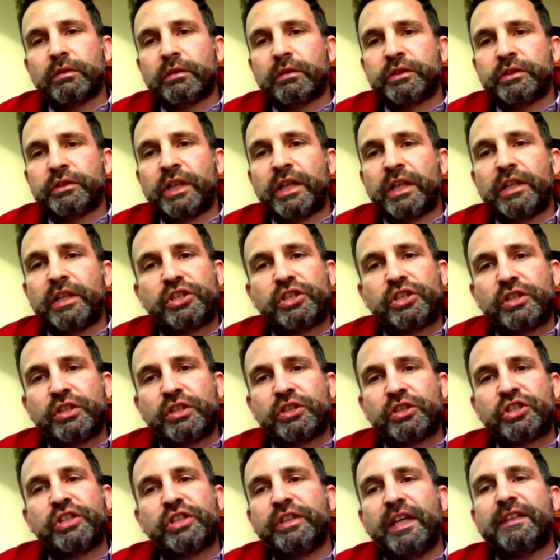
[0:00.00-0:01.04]
yarı
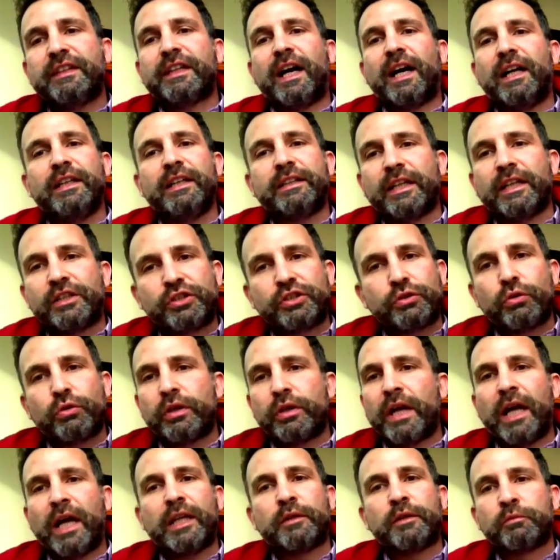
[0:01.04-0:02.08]
cinnet hali geçiriyor.
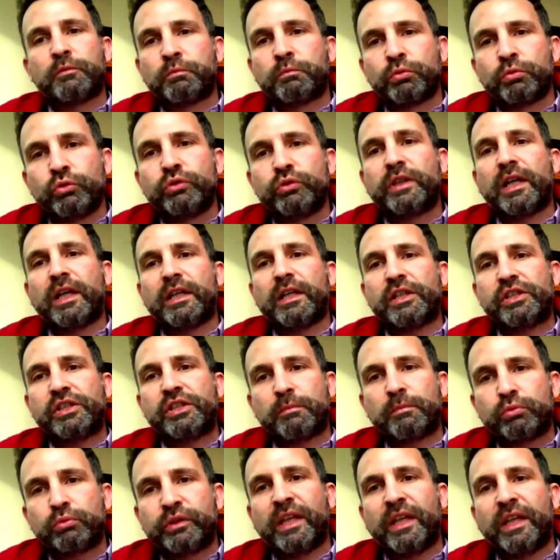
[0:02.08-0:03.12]
Yani bunu da
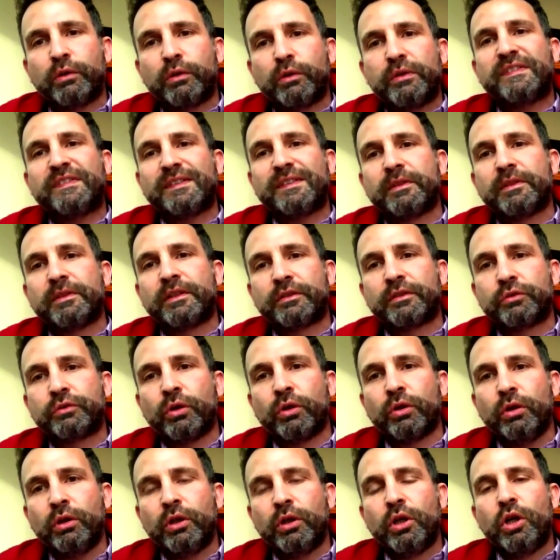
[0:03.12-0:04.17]
işte bu terörizmdir
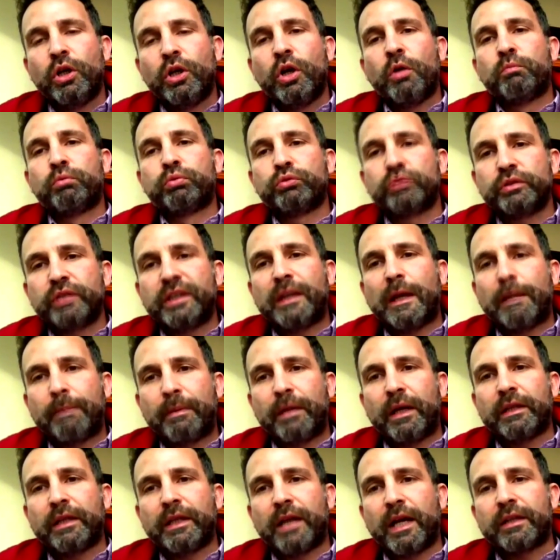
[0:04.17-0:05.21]
diyor. Bunu da
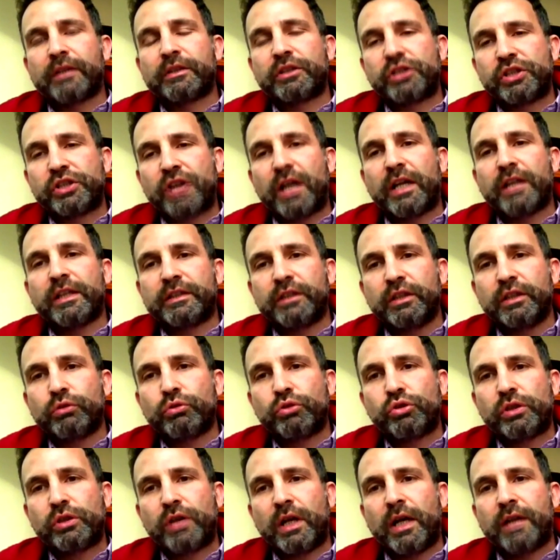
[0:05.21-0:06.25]
yapanlar dışarıdaki
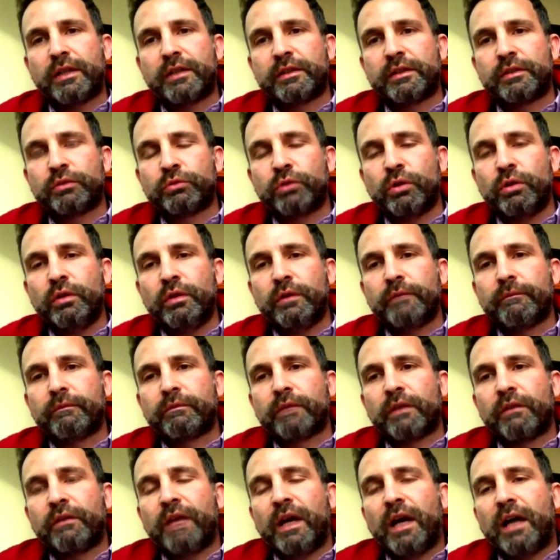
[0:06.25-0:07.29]
güçlerdir diyor.
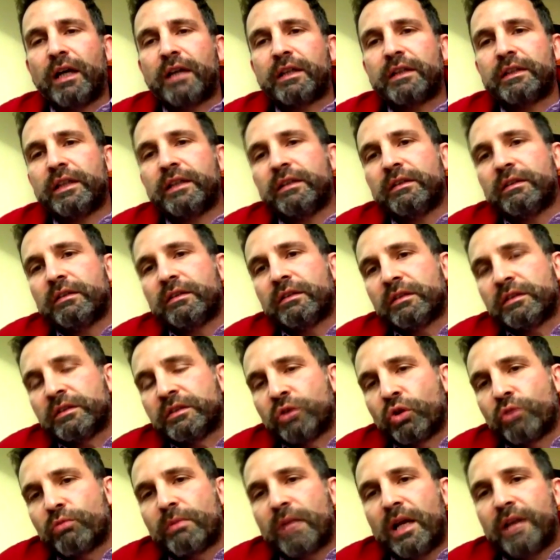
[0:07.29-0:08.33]
Ve akla
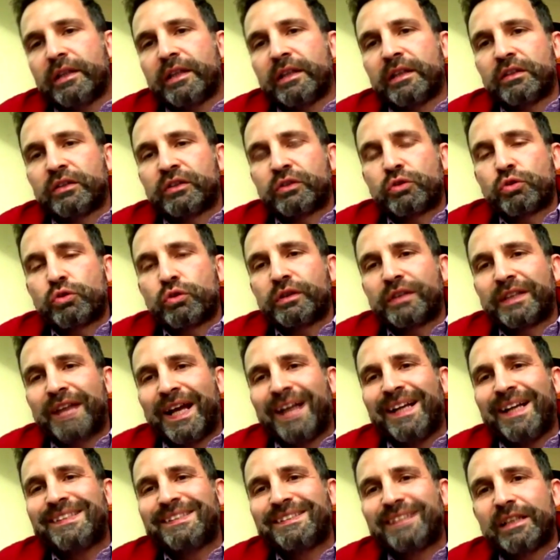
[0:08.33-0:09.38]
normalde çok
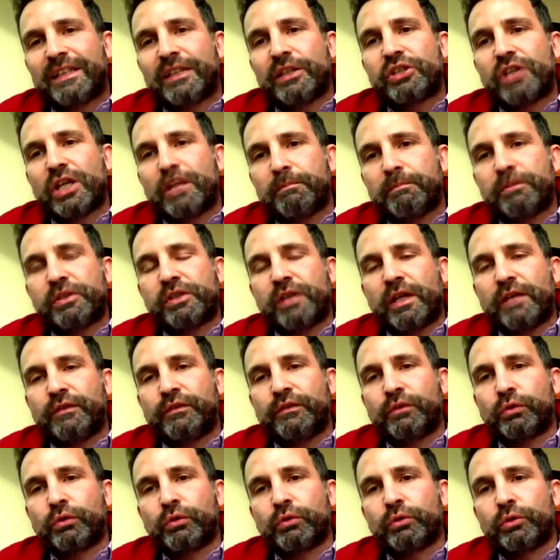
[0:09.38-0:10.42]
ters gelecek bir şey
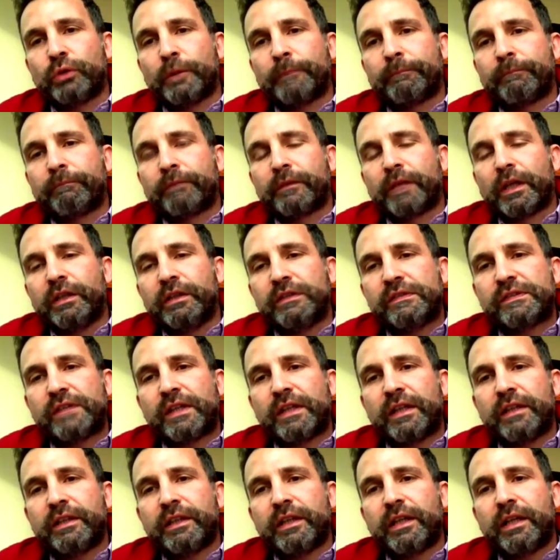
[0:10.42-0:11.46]
söylüyor.
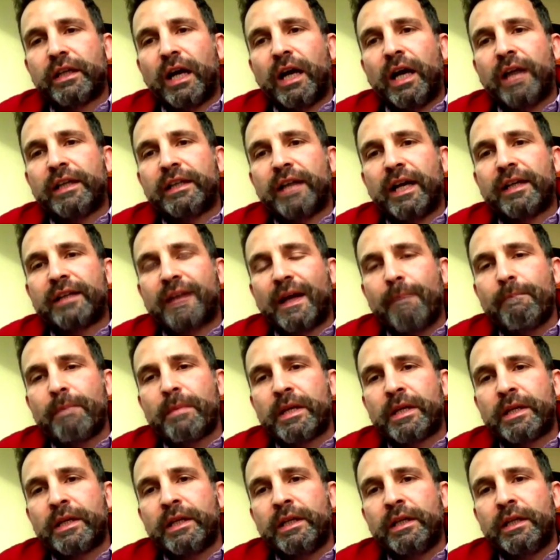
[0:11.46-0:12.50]
İnsanlara aylardan
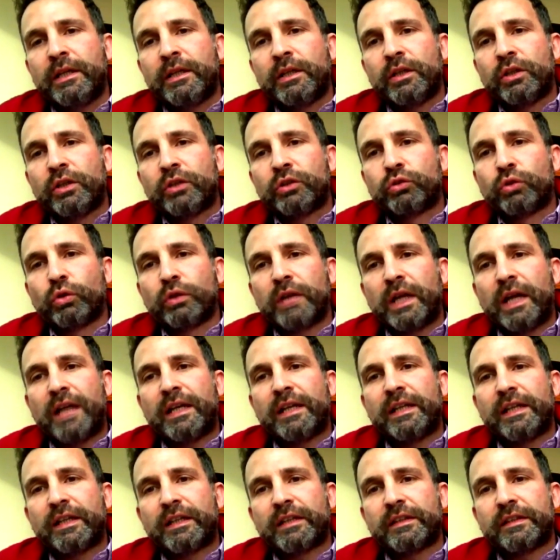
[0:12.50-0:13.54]
beri
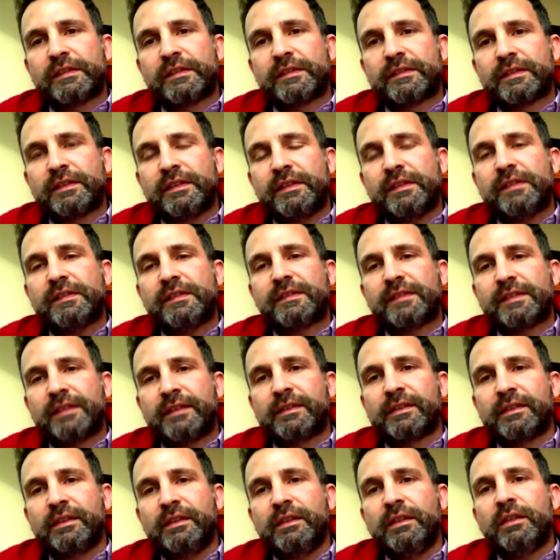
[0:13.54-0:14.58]
dolarlarınızı
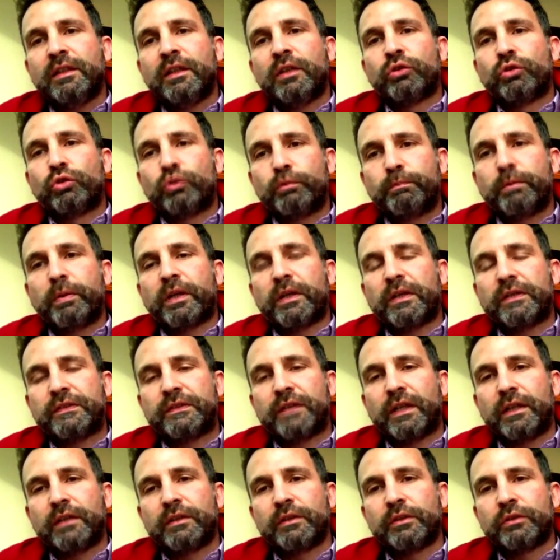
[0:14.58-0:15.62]
satın, Türk parası
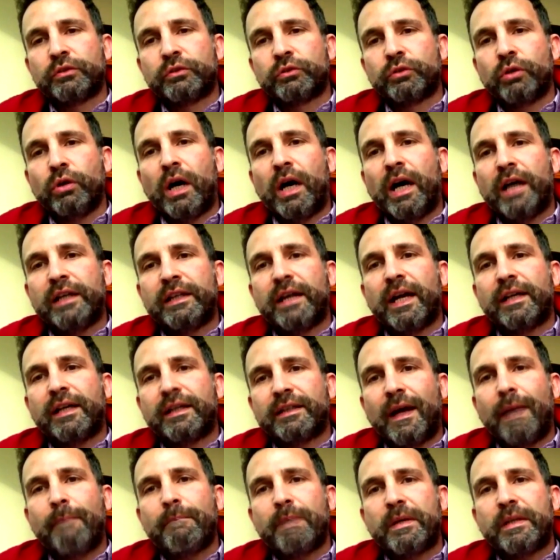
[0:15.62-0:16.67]
alın diyor.
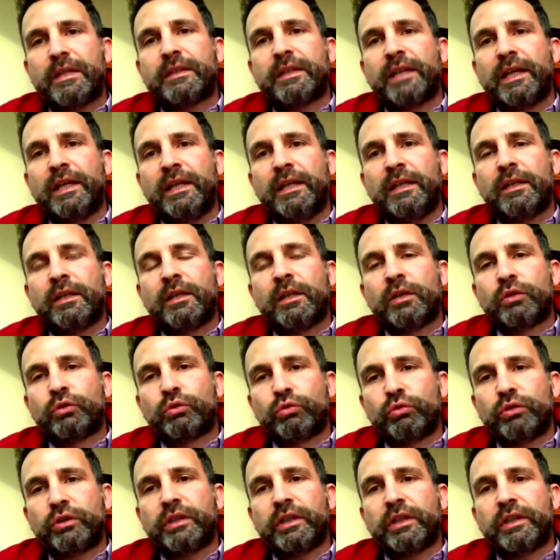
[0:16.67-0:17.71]
Aylardan beri de
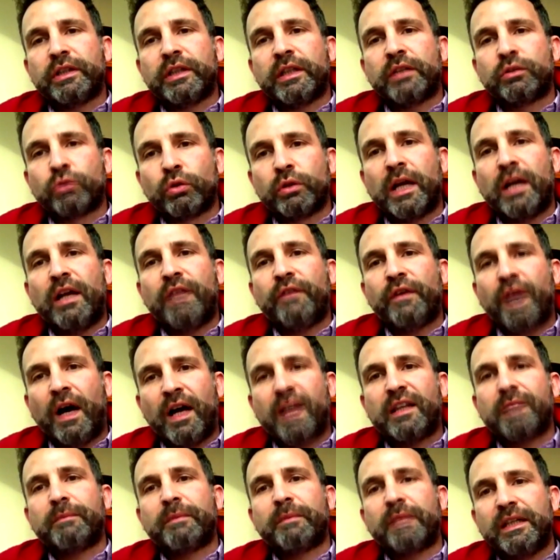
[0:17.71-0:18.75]
Türkiye'de dolar
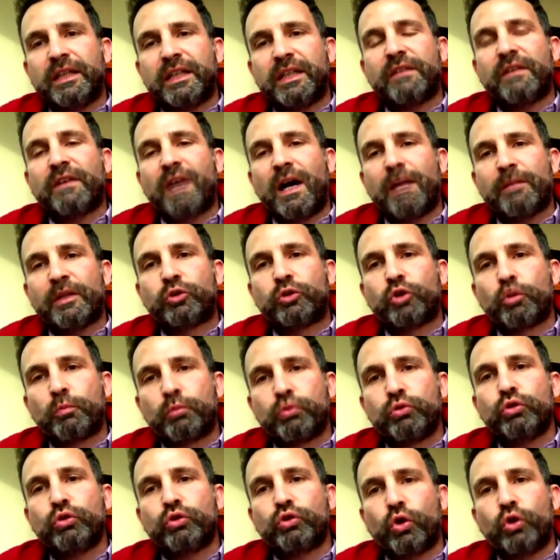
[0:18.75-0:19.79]
artmaya devam ediyor.
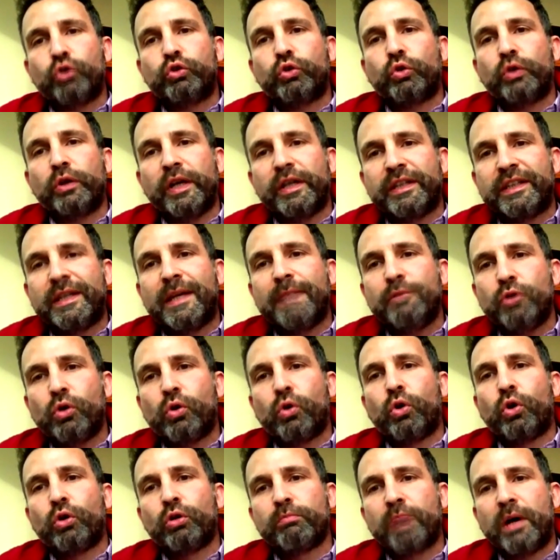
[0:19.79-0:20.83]
Bunu kontrol edemiyor
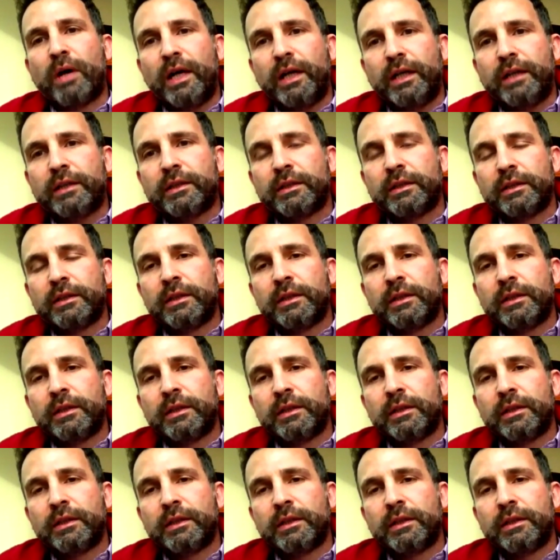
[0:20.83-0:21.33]
olmak